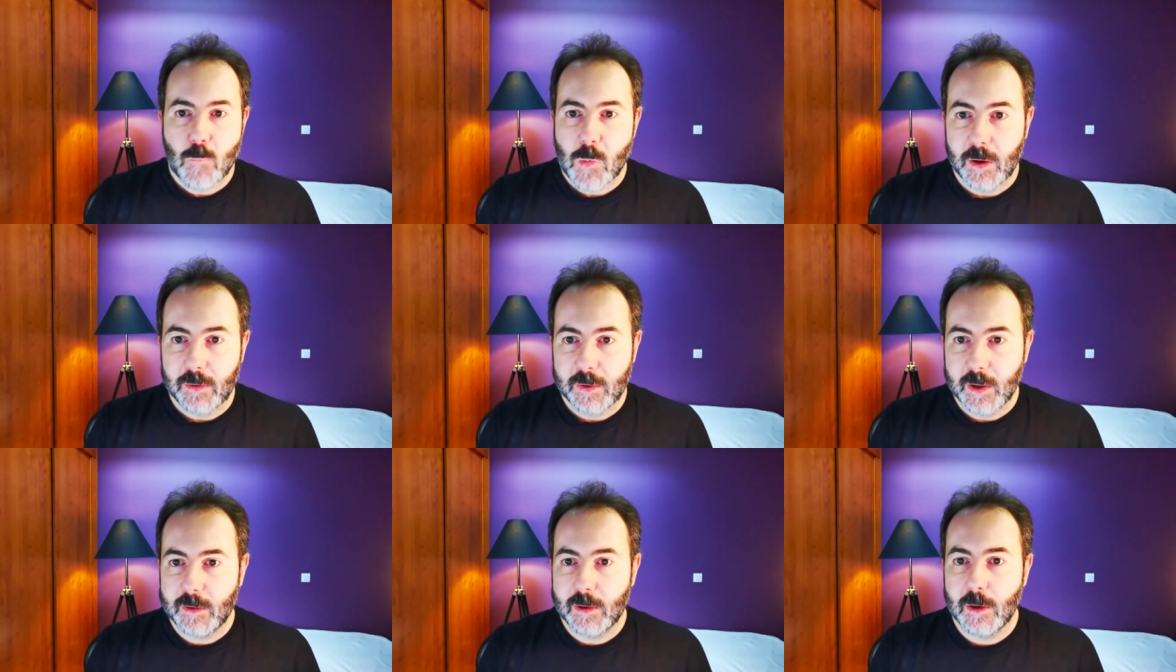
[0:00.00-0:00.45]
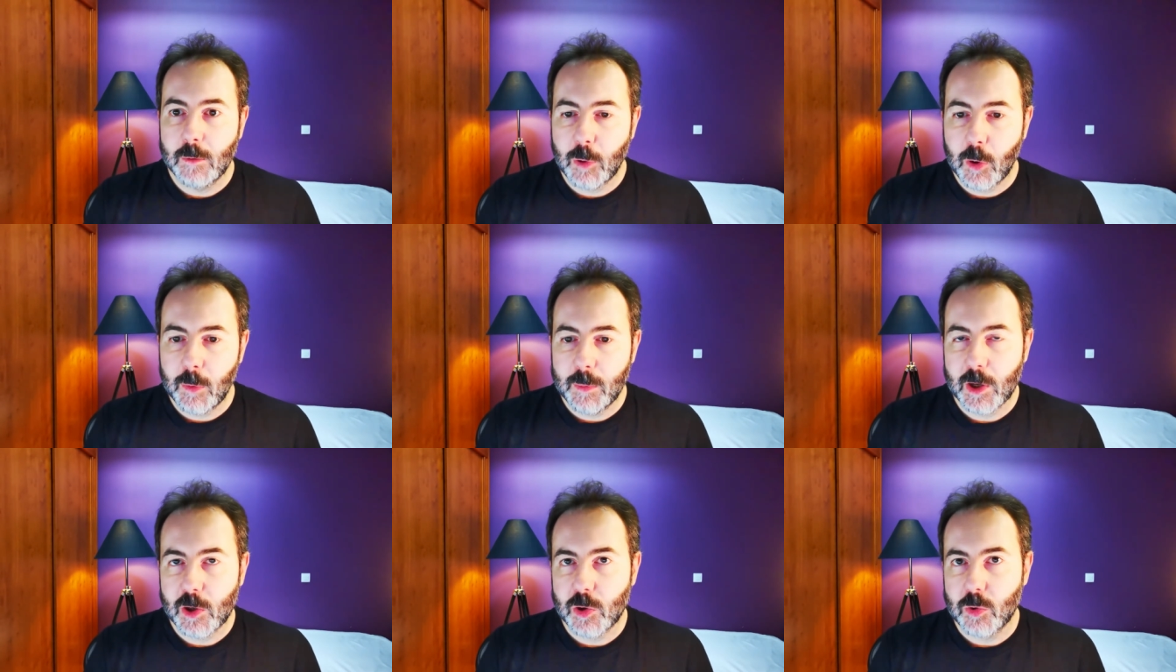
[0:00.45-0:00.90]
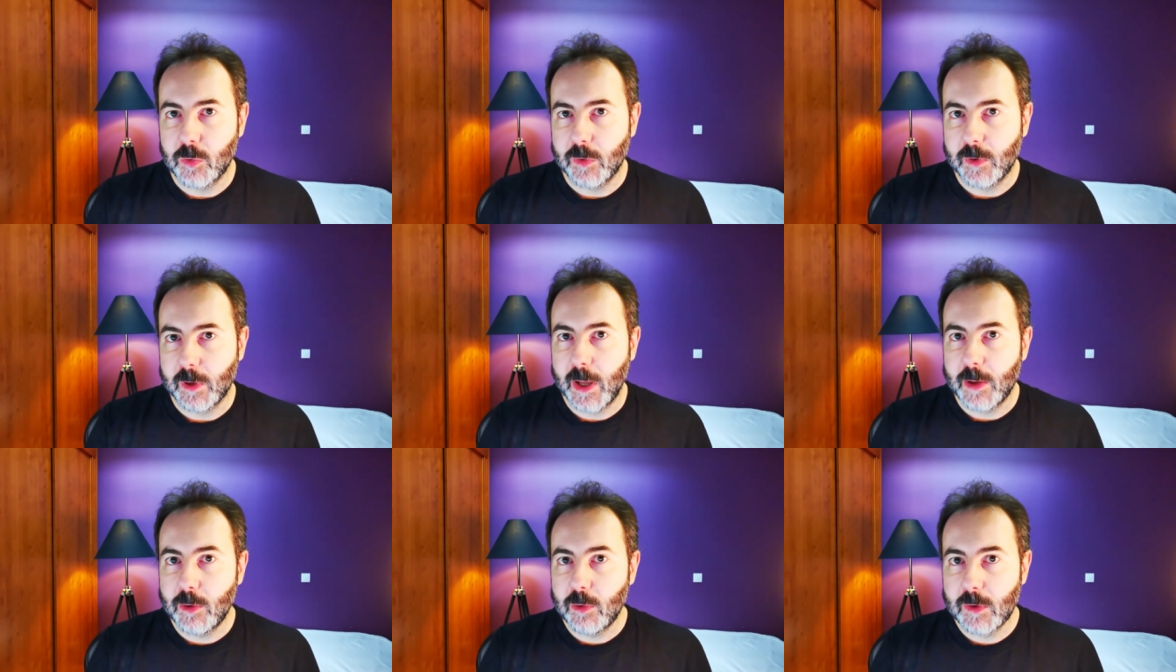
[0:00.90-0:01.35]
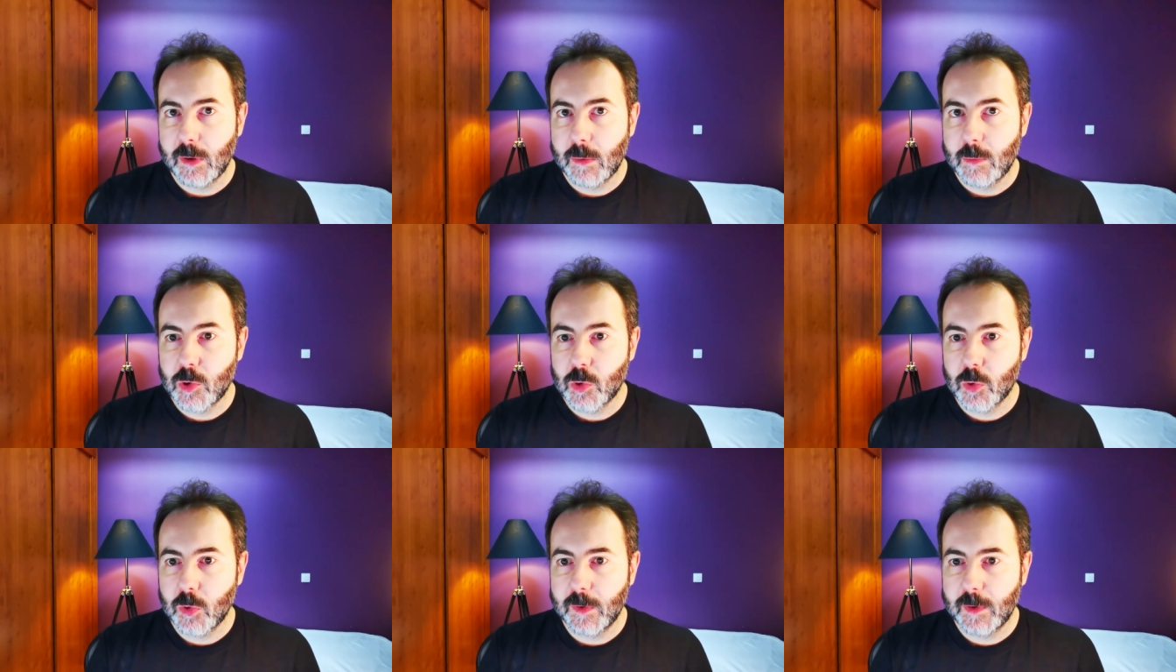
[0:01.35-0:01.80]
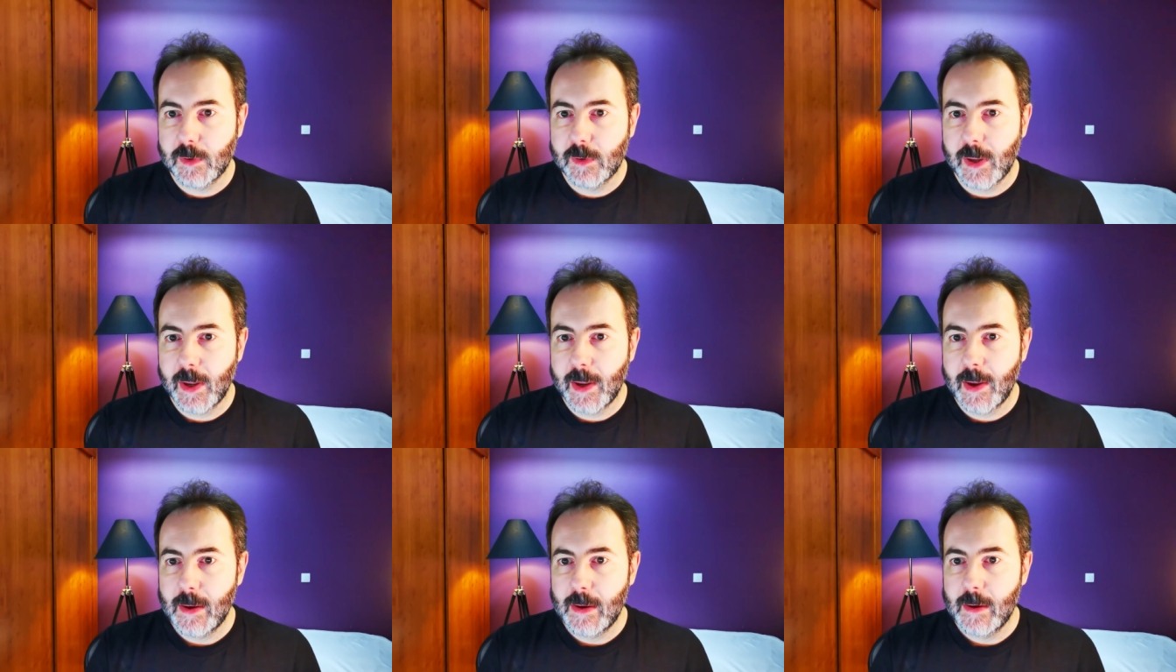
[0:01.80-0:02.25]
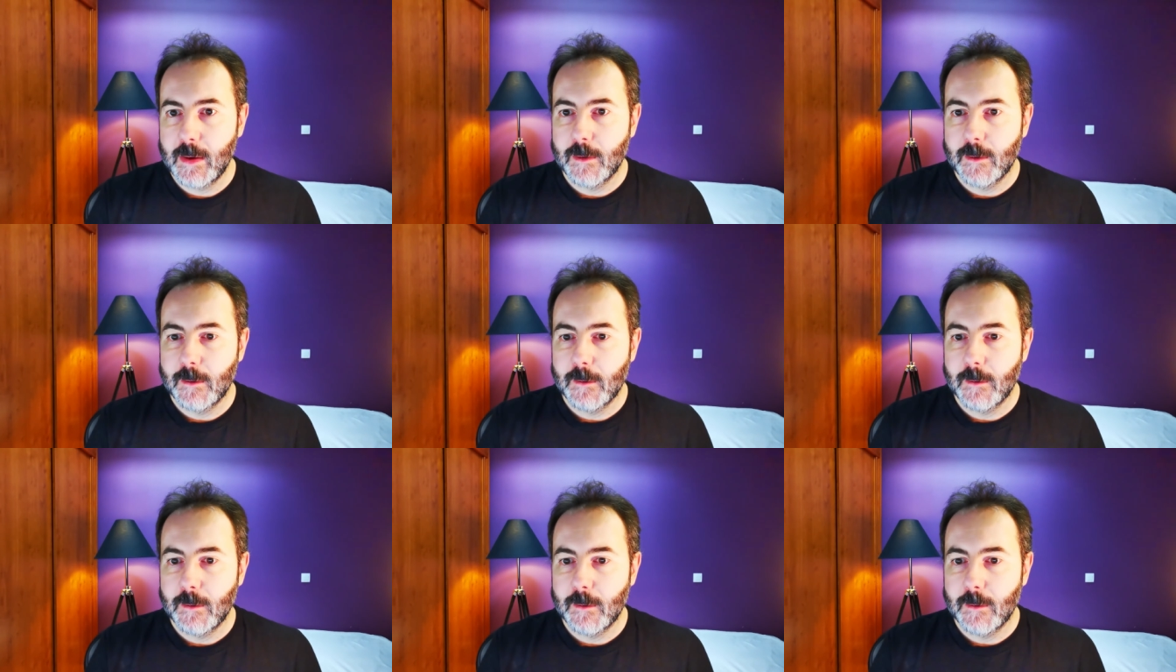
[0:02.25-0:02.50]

Ça c'est une première chose. La deuxième chose c'est